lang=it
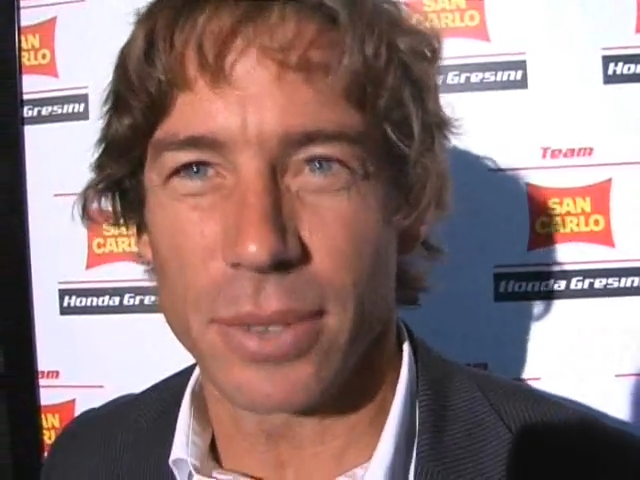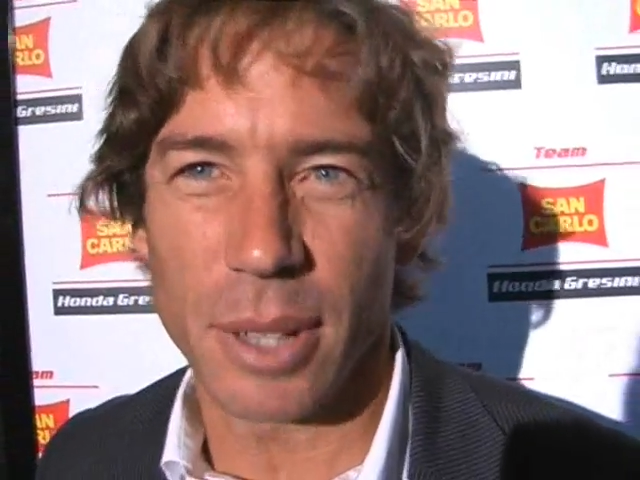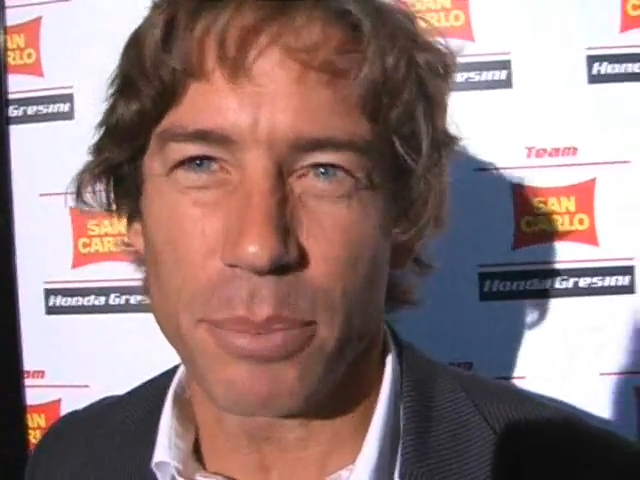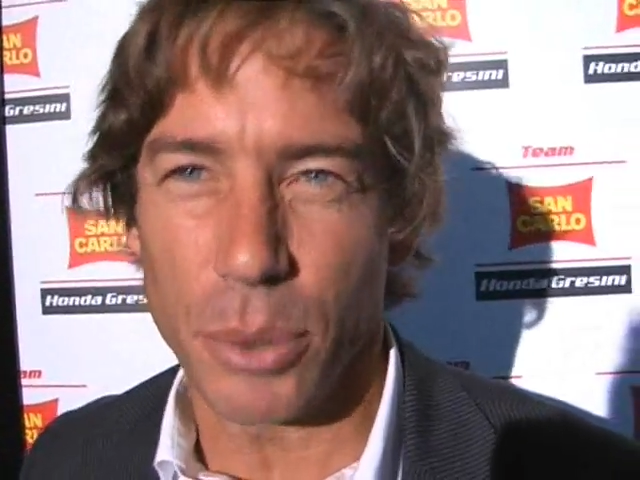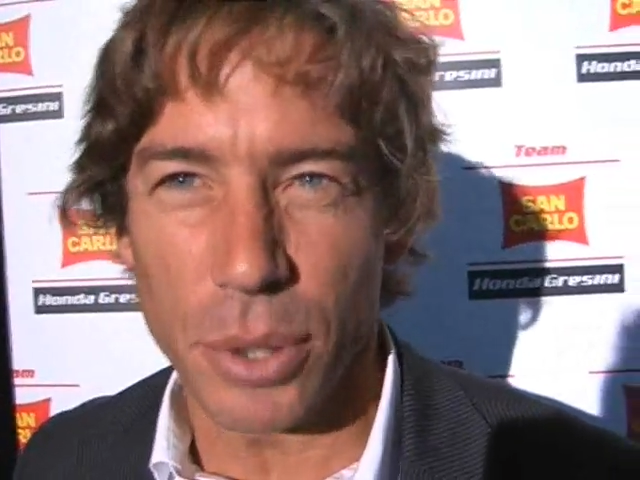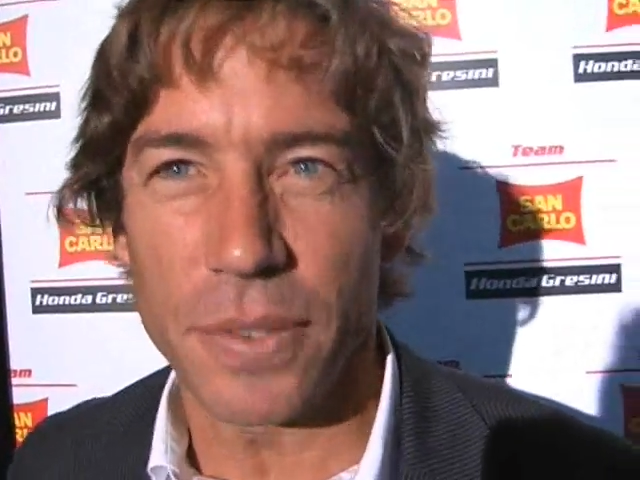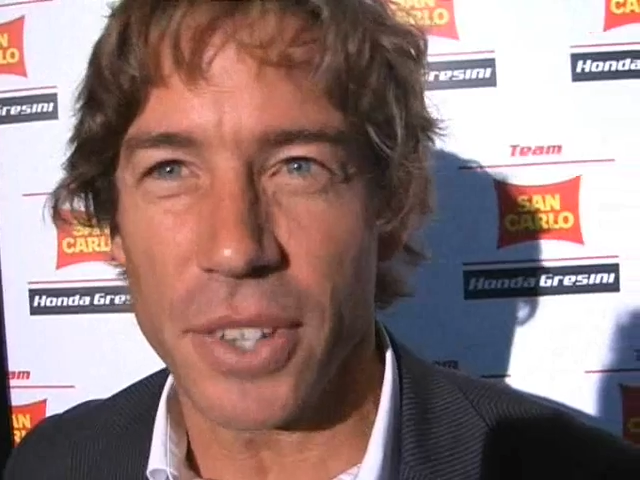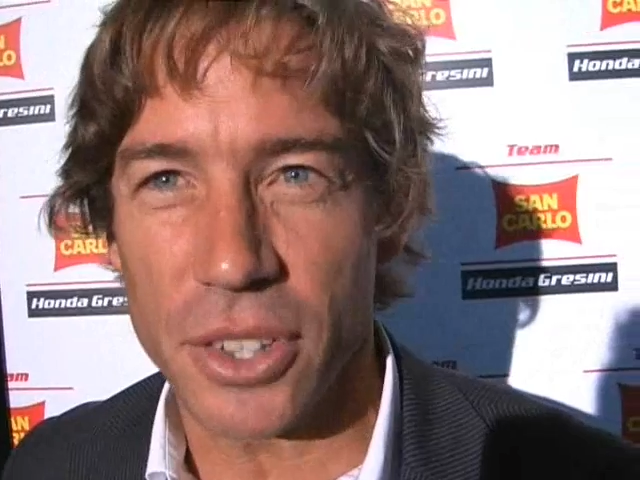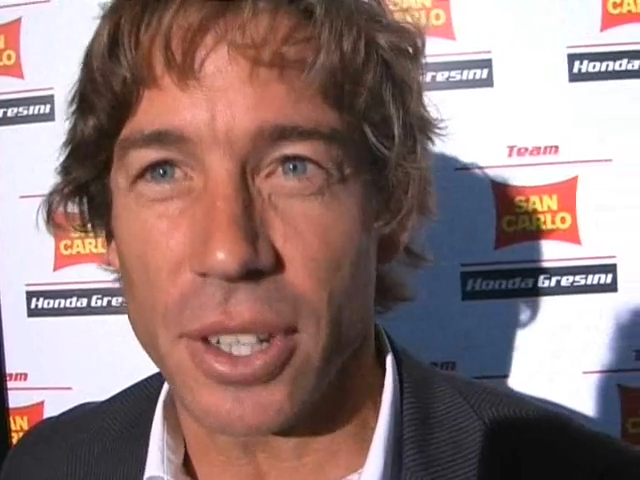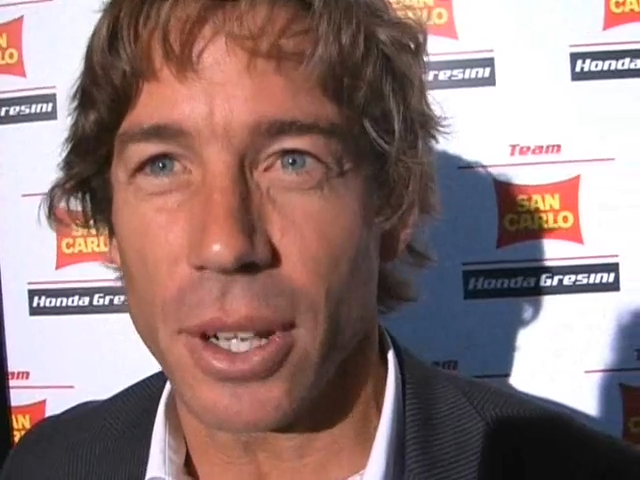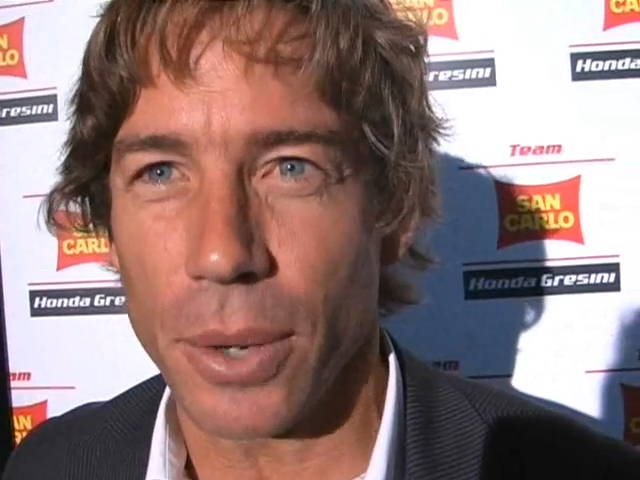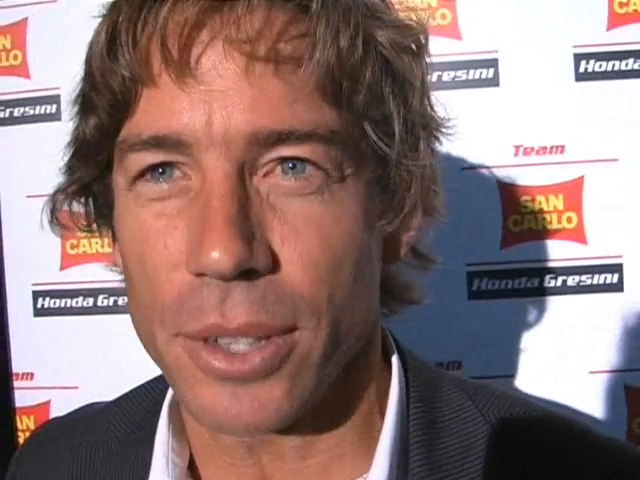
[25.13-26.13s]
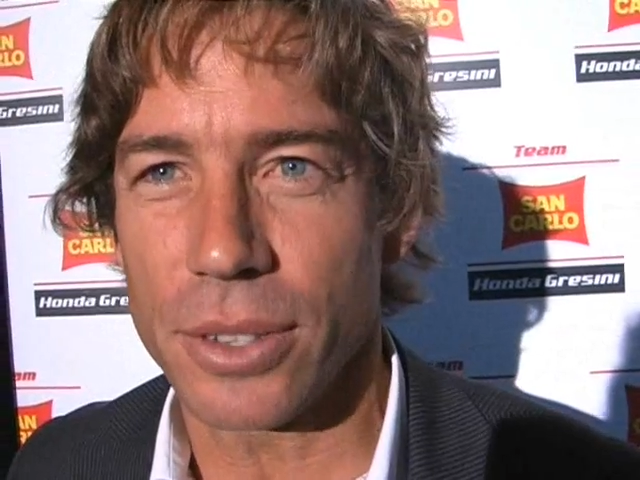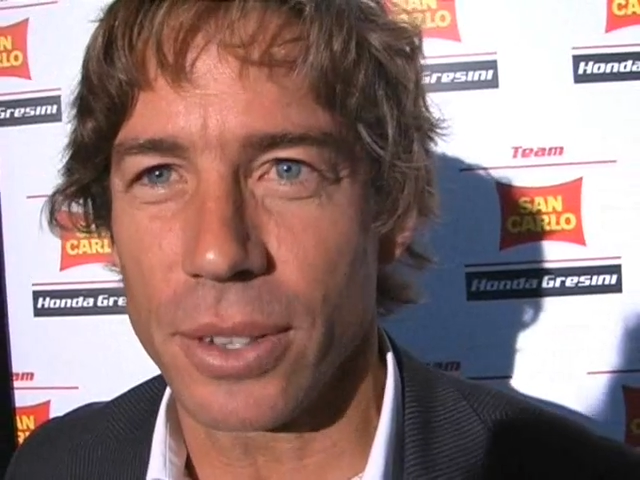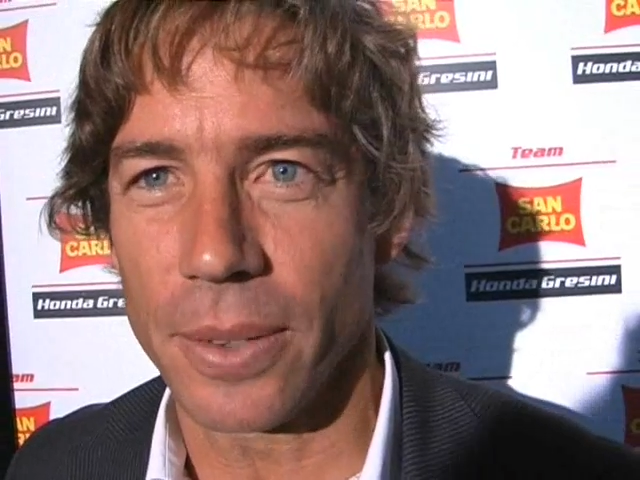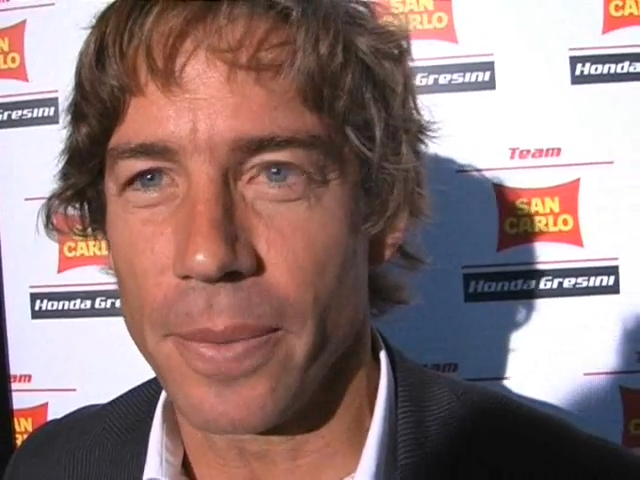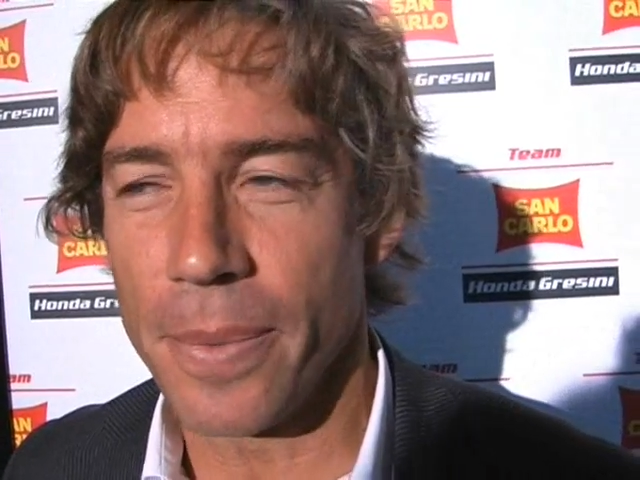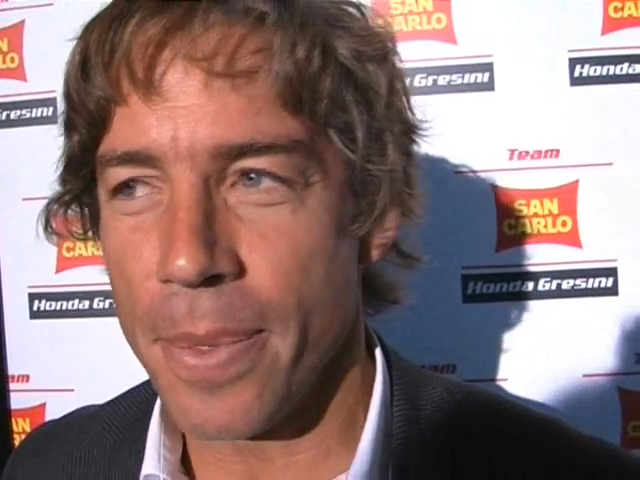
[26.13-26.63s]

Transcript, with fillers: il più difficile questo.